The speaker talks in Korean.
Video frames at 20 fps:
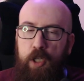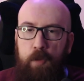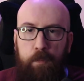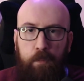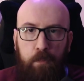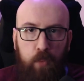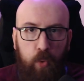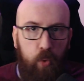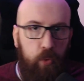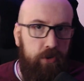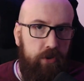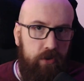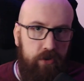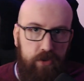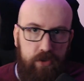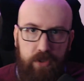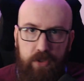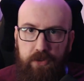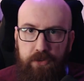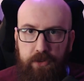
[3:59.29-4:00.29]
모든
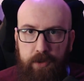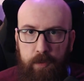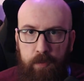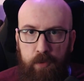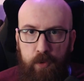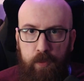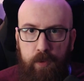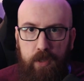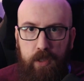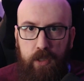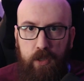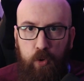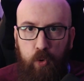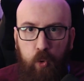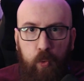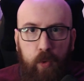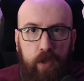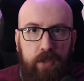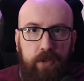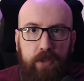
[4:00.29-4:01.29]
시스템과
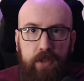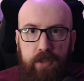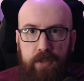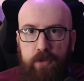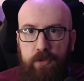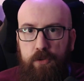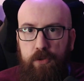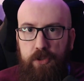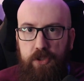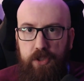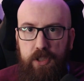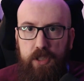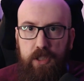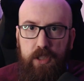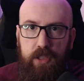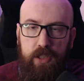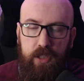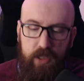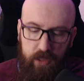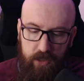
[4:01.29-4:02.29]
호환되는 것이
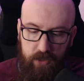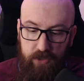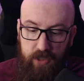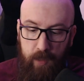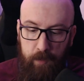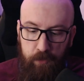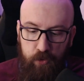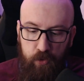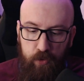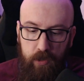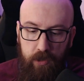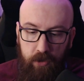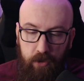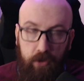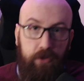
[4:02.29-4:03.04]
참 좋아요